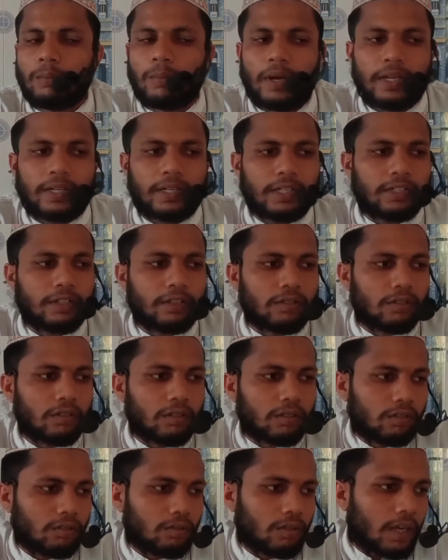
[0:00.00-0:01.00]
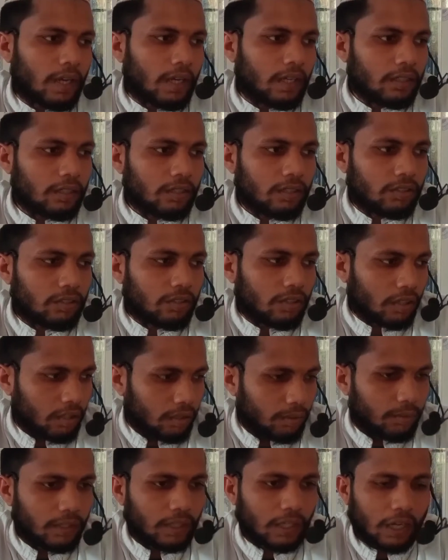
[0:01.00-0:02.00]
মেয়েটার জন্য দোয়া সকল
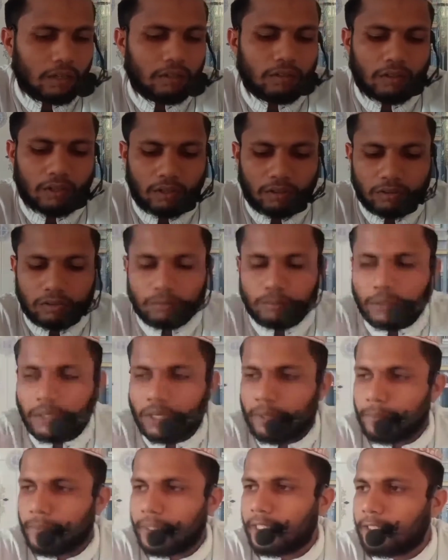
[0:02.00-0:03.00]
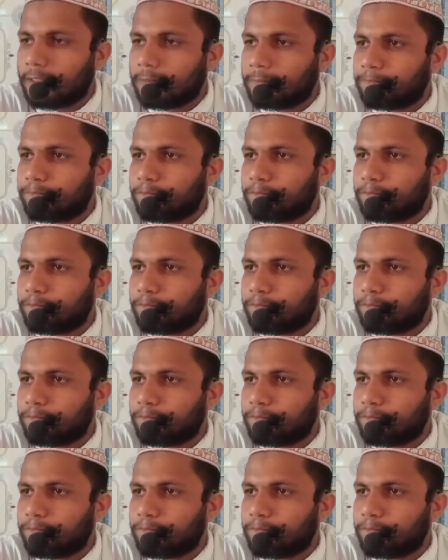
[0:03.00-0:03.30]
বলি আল্লাহ আমিন